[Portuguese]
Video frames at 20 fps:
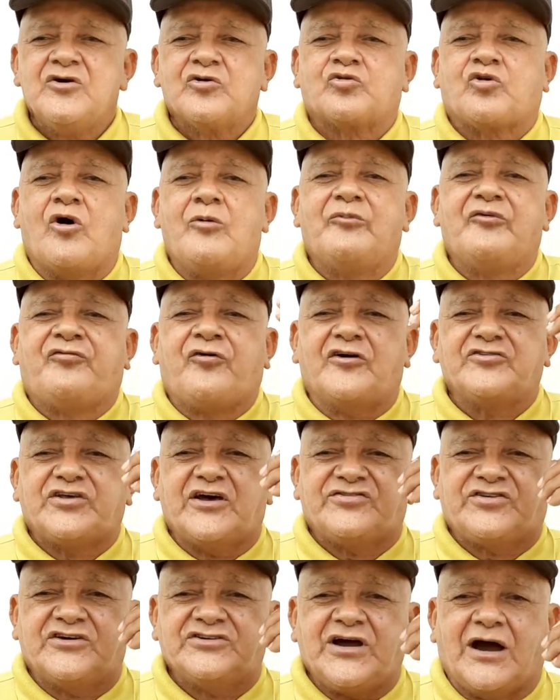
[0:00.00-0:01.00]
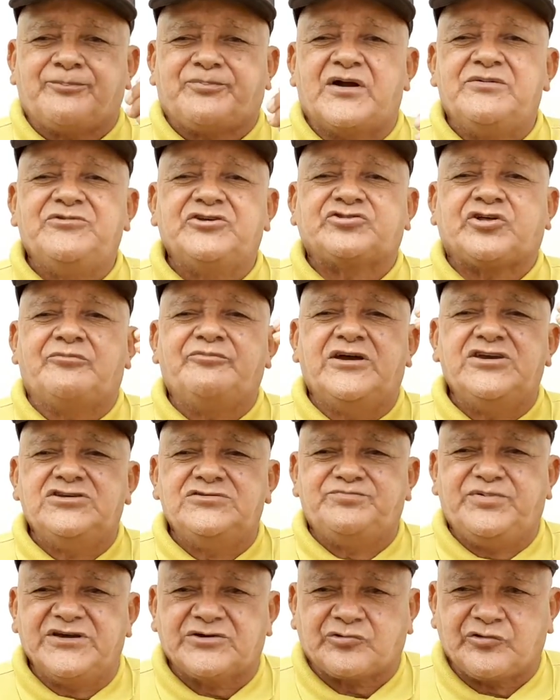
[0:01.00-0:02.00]
como vou desejar para mim também
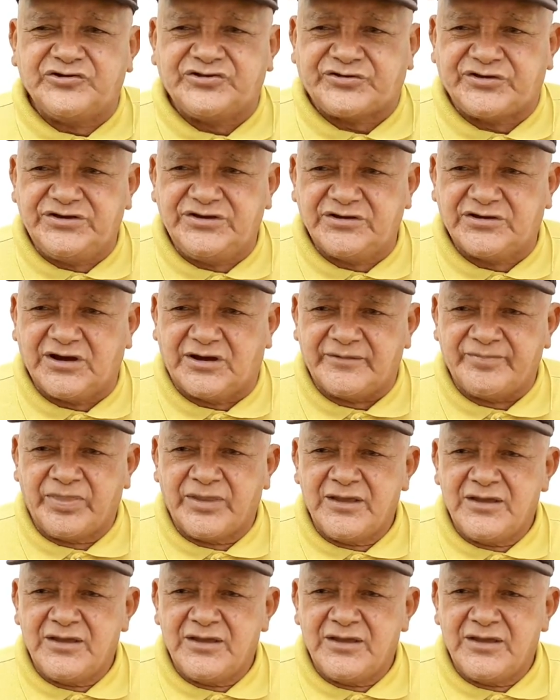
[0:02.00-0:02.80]
em Bicuitinga.